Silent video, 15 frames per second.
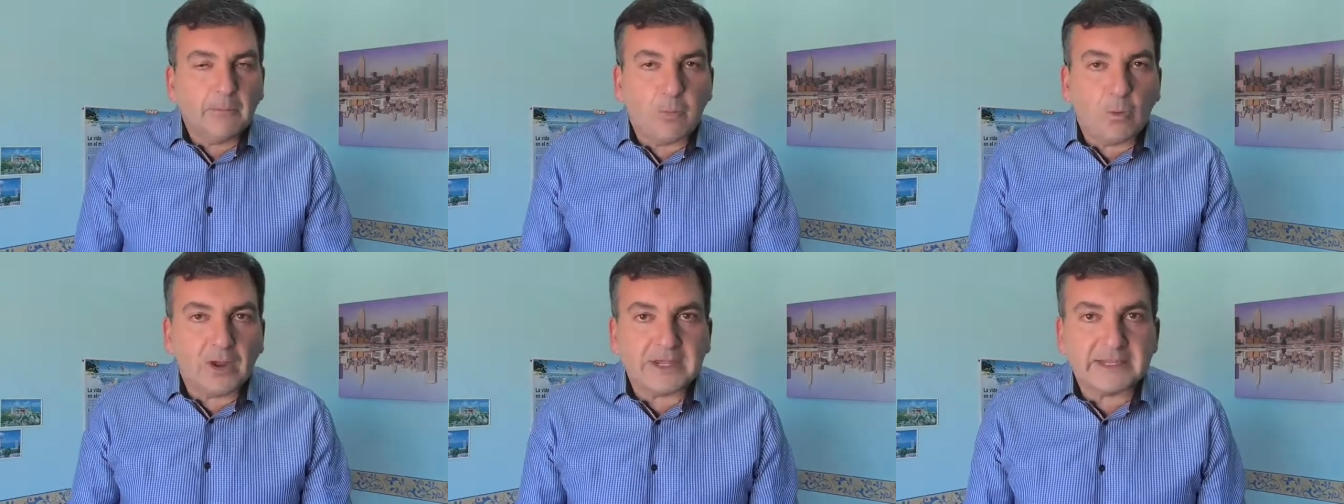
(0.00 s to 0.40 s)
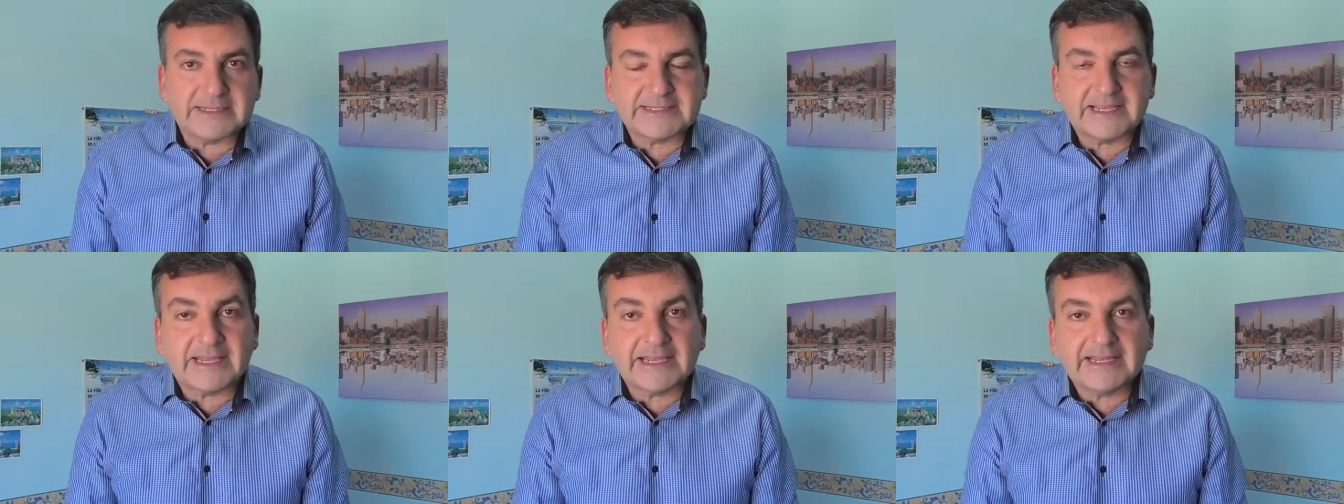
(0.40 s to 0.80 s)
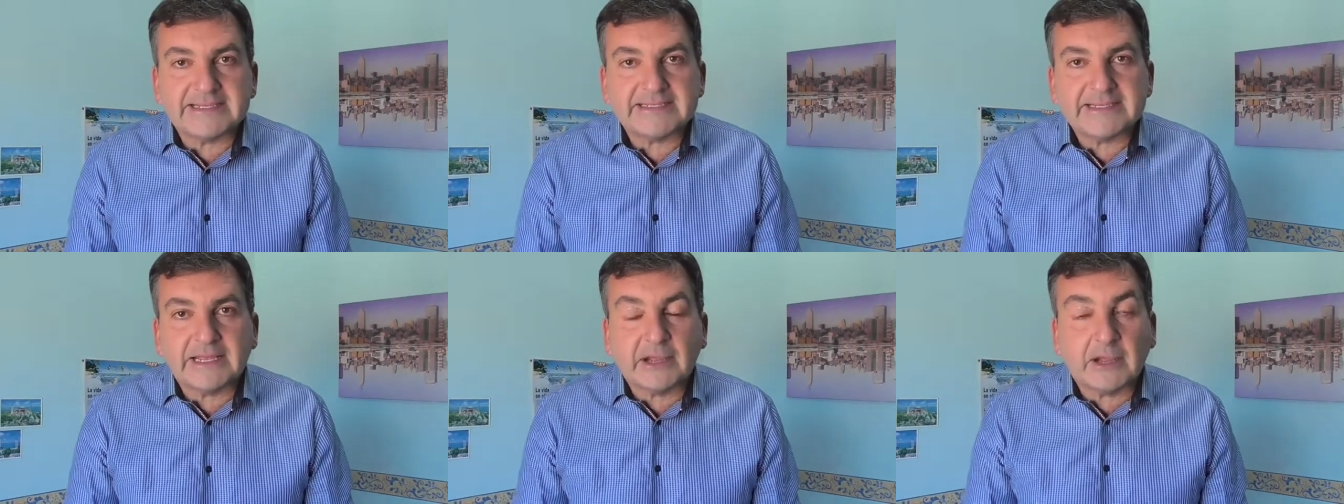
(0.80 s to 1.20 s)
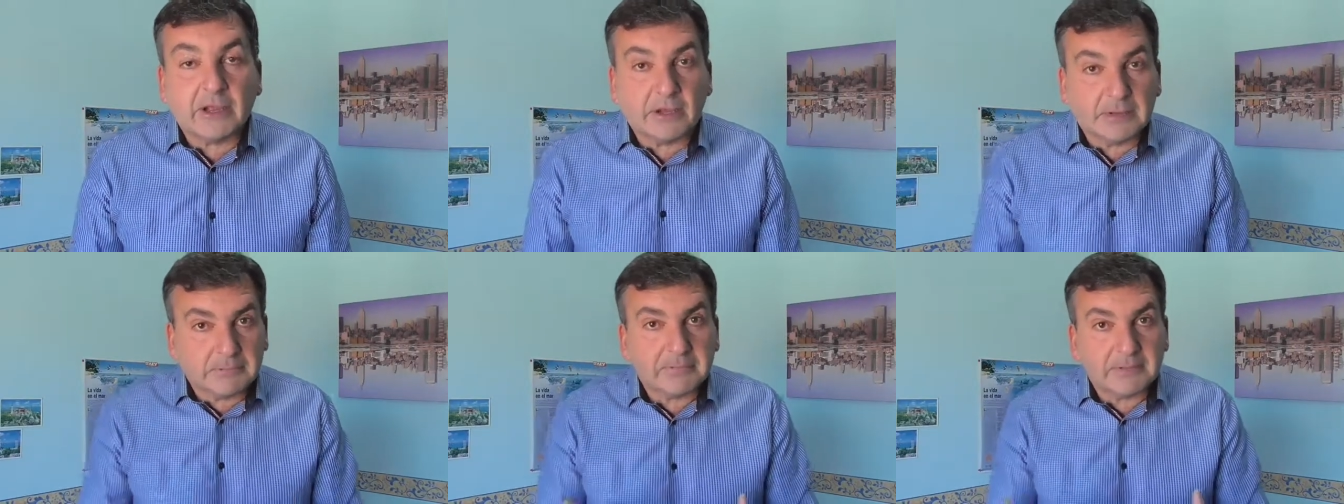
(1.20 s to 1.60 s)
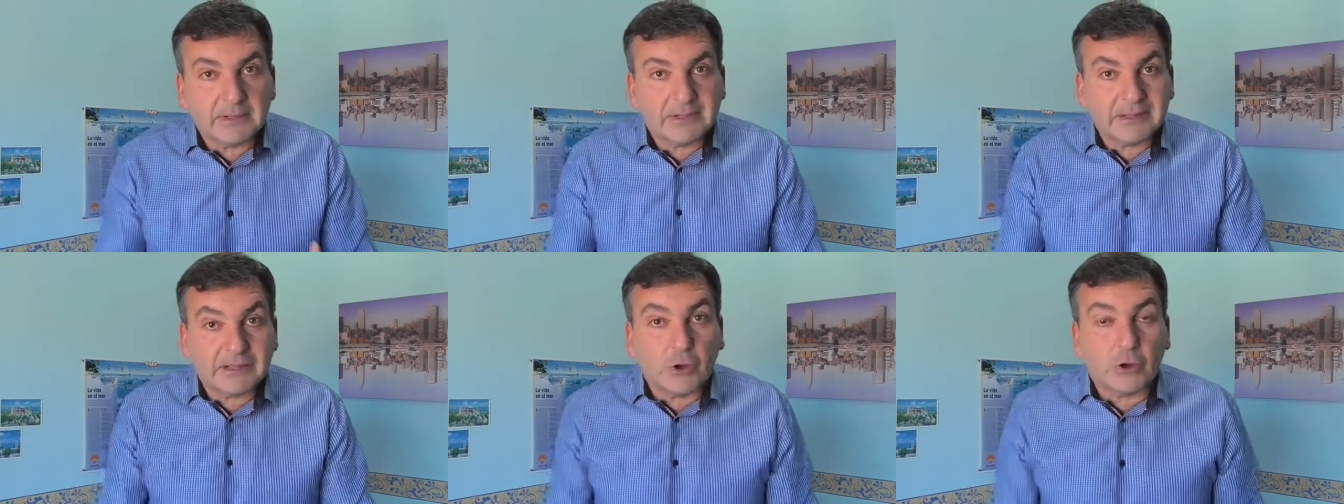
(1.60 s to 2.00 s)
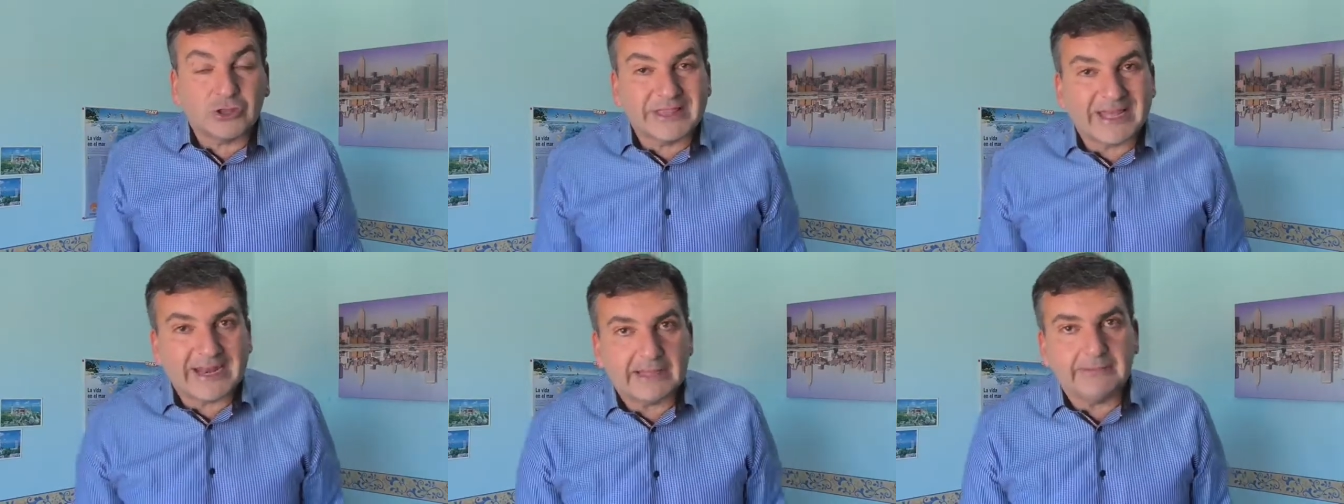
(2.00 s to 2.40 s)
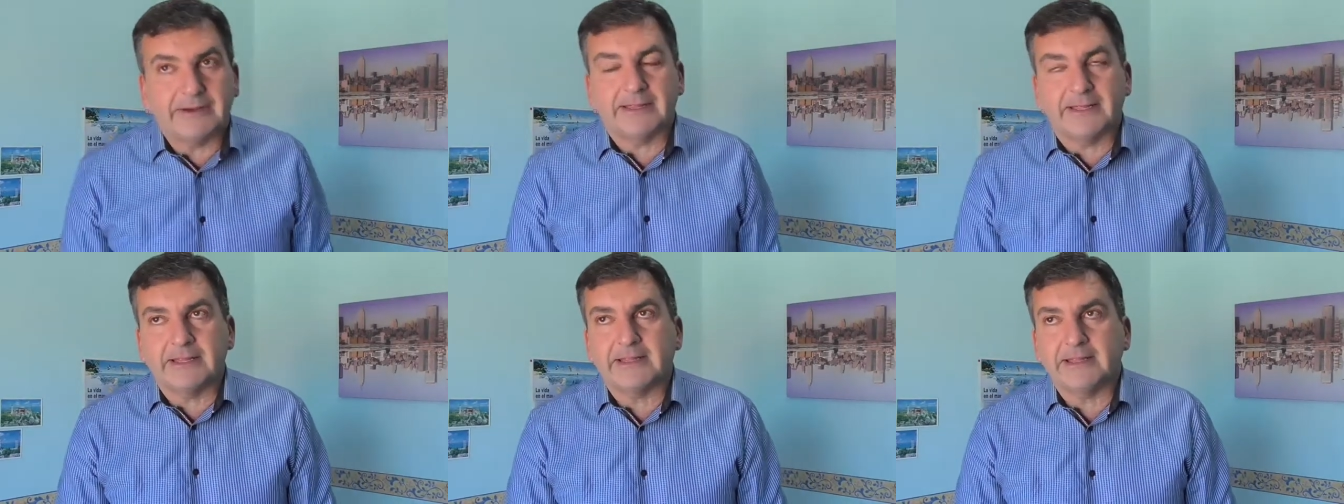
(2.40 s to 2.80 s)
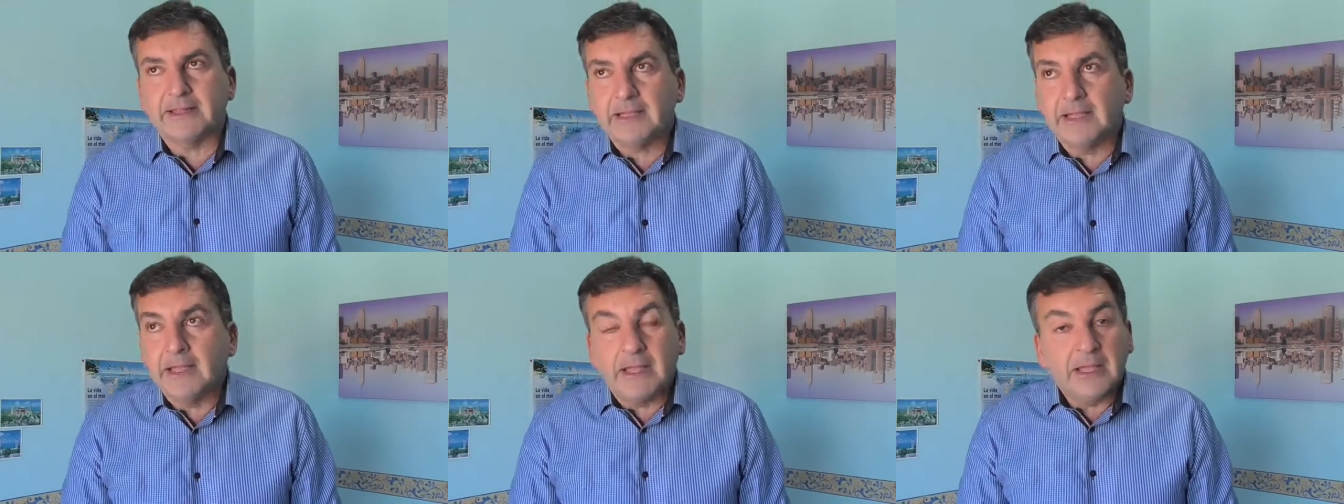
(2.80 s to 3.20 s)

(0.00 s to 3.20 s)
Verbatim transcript: pues es contar la verdad.